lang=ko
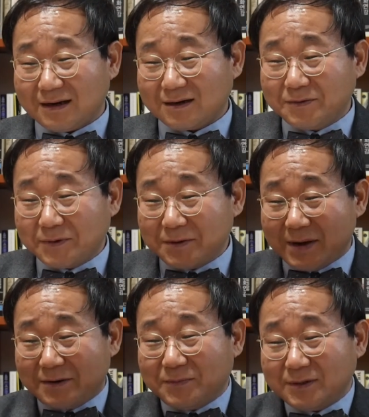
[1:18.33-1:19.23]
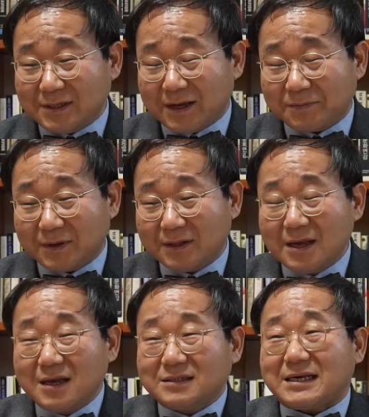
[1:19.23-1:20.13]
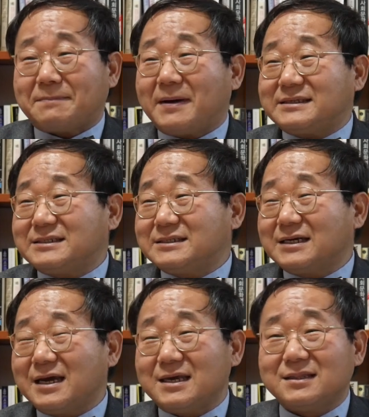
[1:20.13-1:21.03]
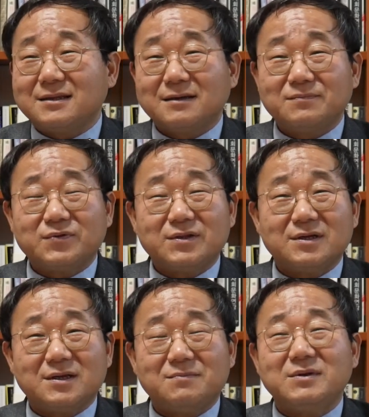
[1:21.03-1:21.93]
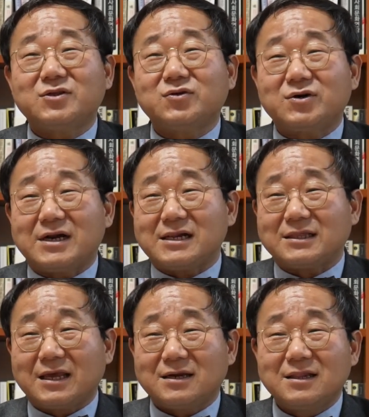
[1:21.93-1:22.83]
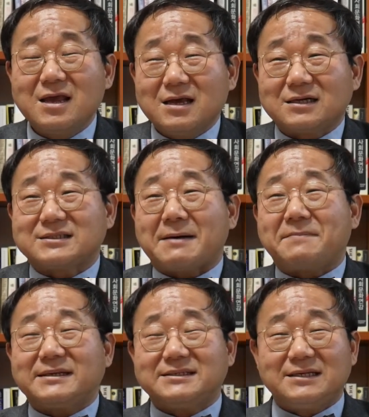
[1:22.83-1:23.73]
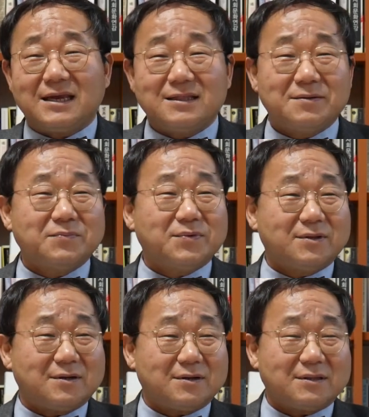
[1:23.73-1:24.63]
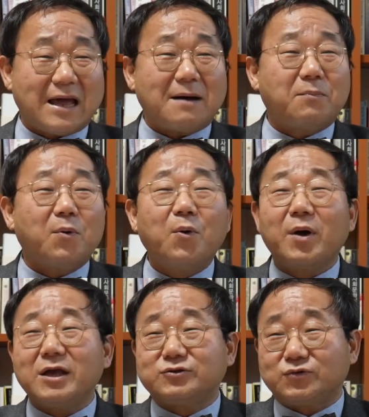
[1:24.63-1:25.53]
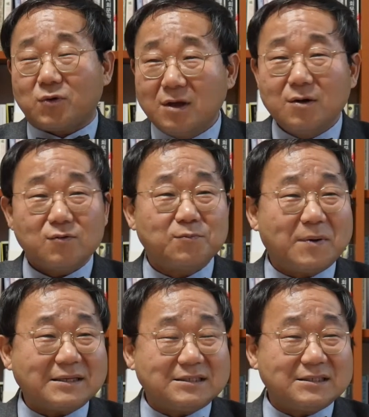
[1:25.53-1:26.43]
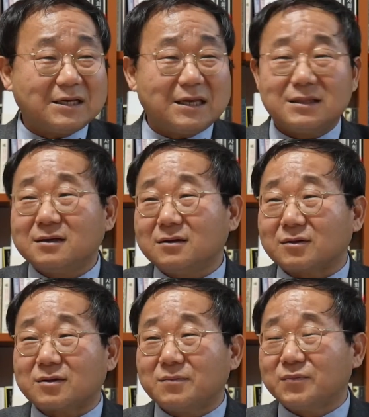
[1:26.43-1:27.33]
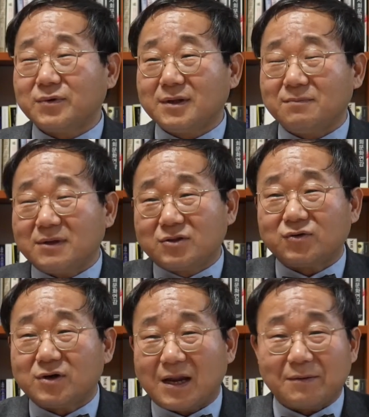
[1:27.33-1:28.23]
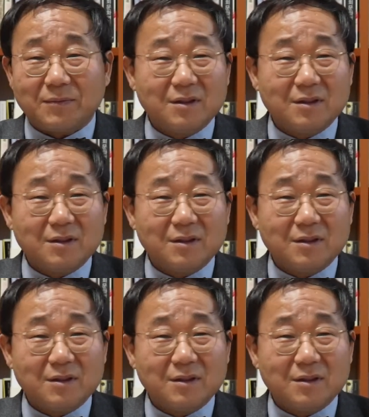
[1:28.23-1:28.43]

그럼 그 말은 뭐냐면 좌파 진영에 있는 분들이 미투를 할 때는 그 좌파 진영에 있는 분들은 다 보호해주고 우파 진영에 있는 어떤 분이 미투를 하면